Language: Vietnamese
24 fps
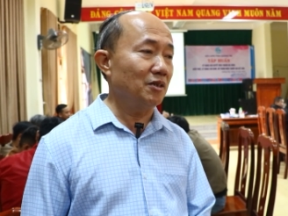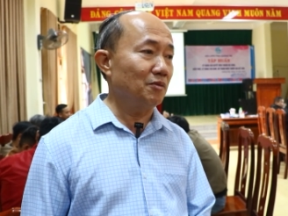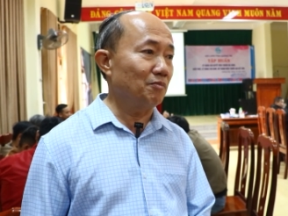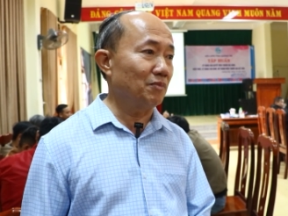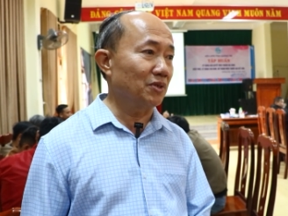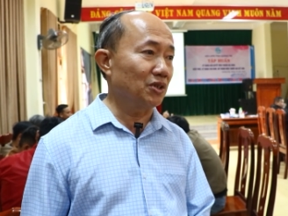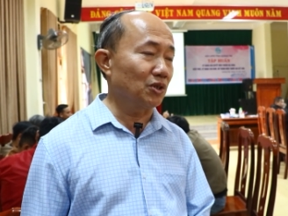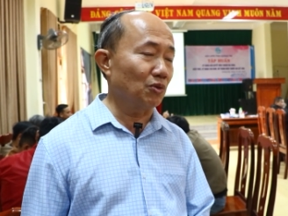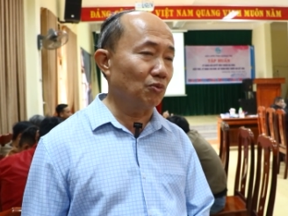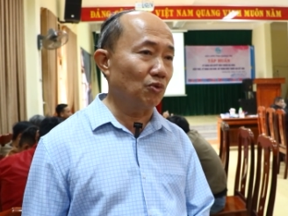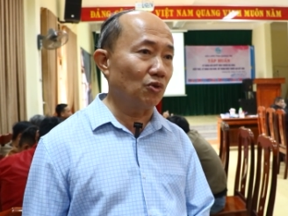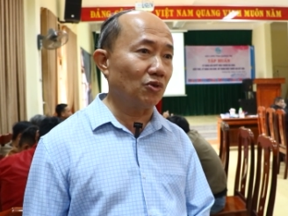
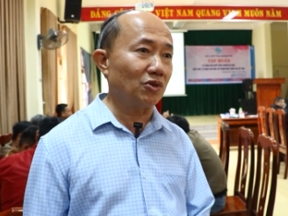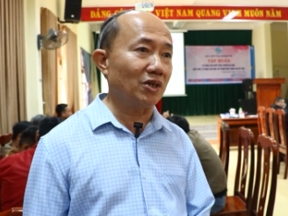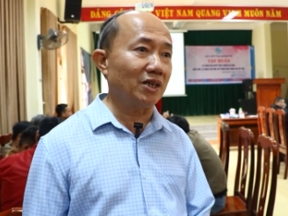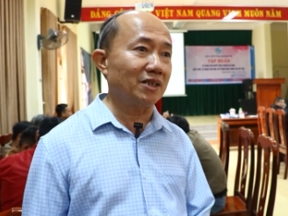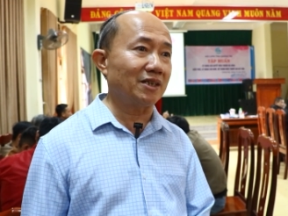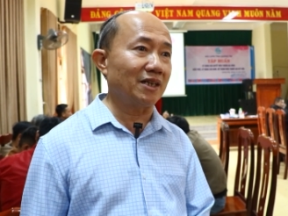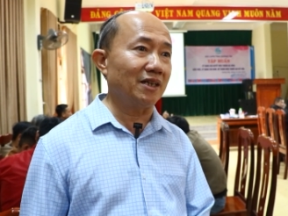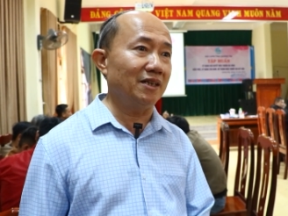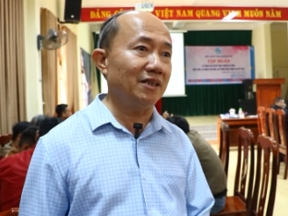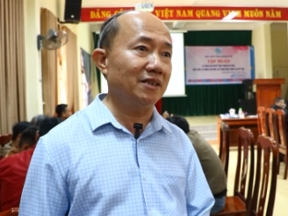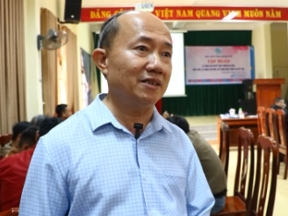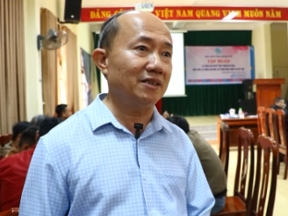mà xung đột càng
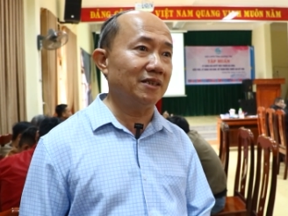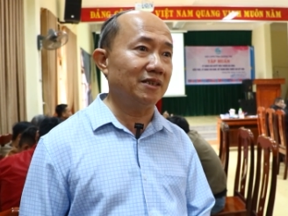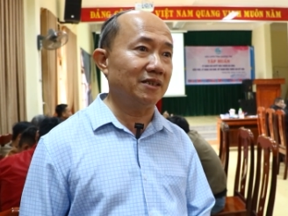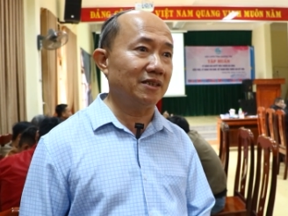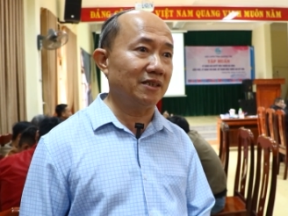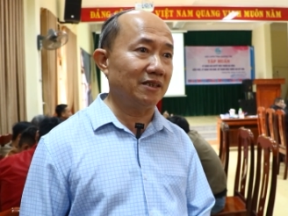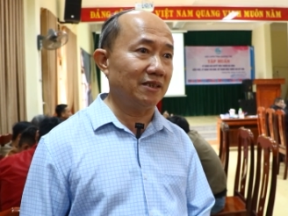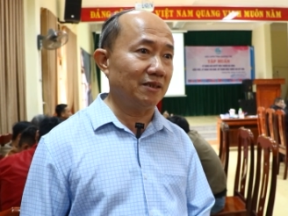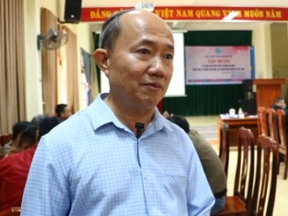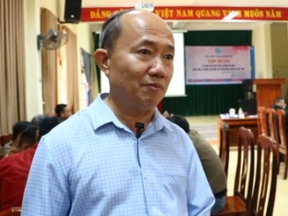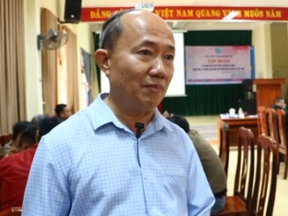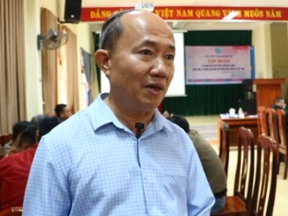tăng lên
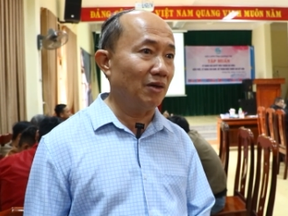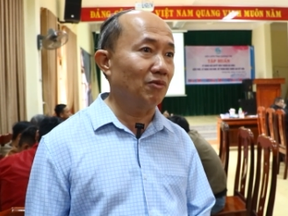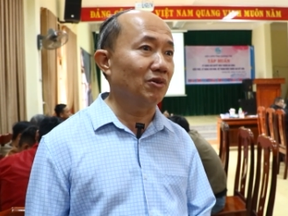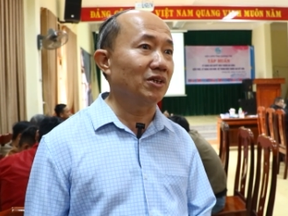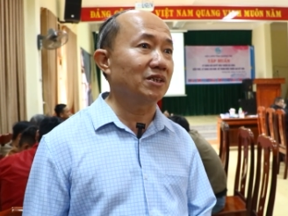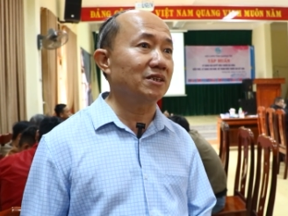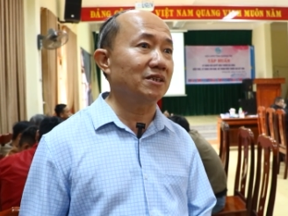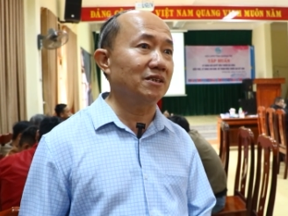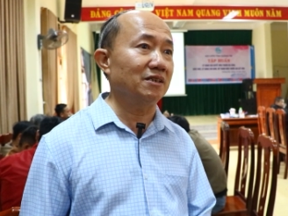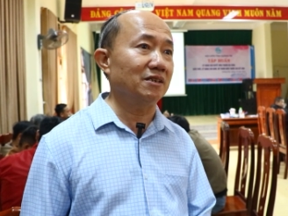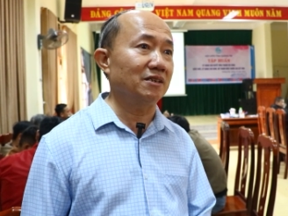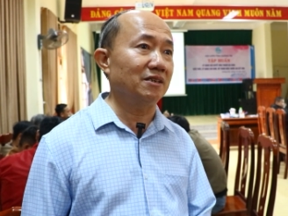thì bạo
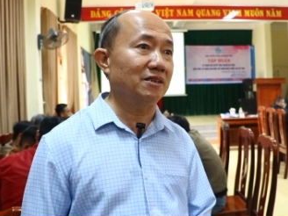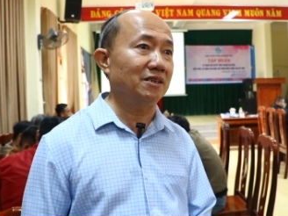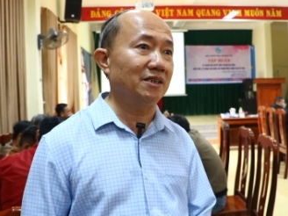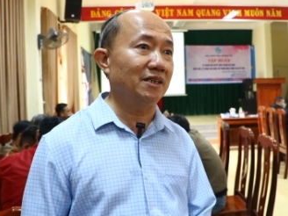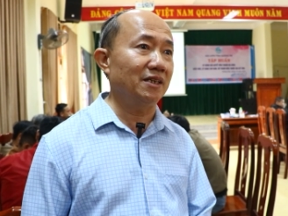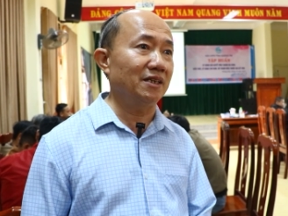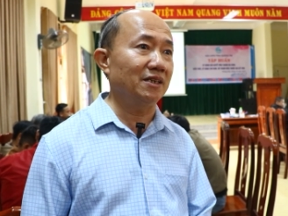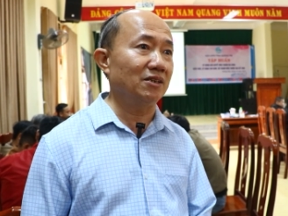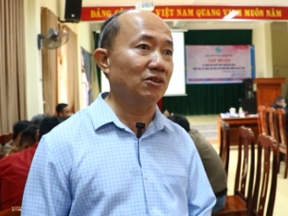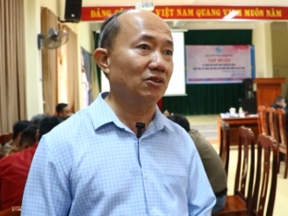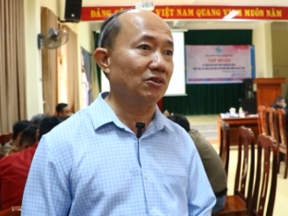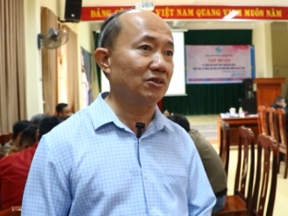lực gia
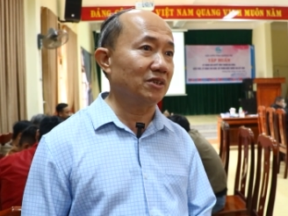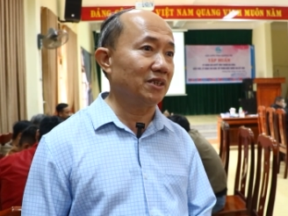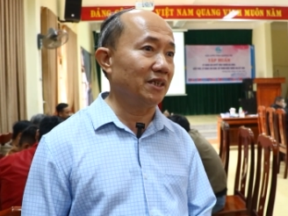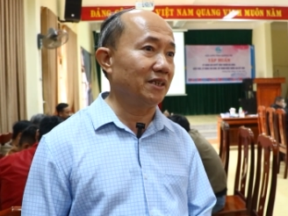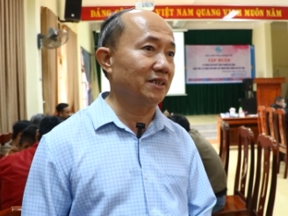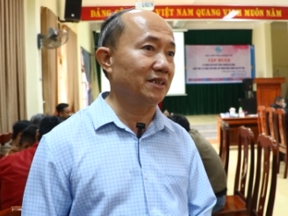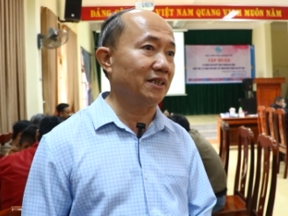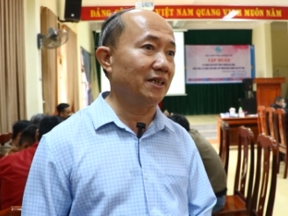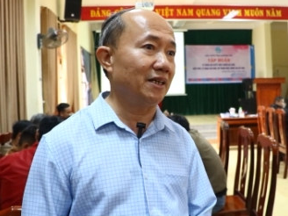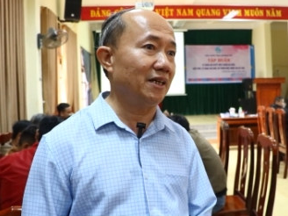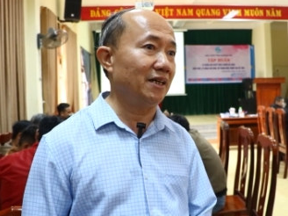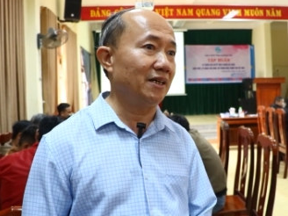đình nó sẽ
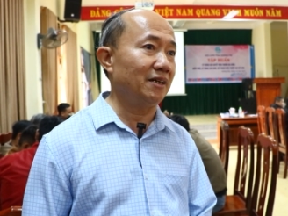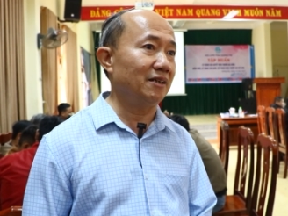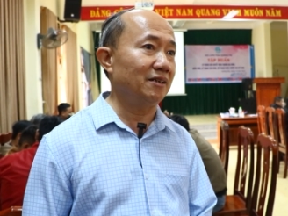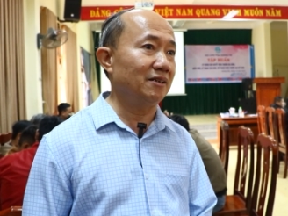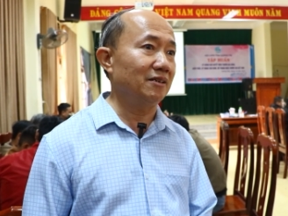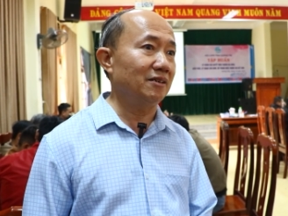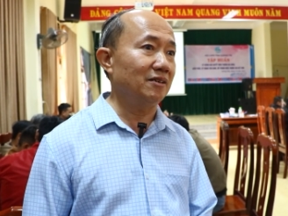xảy ra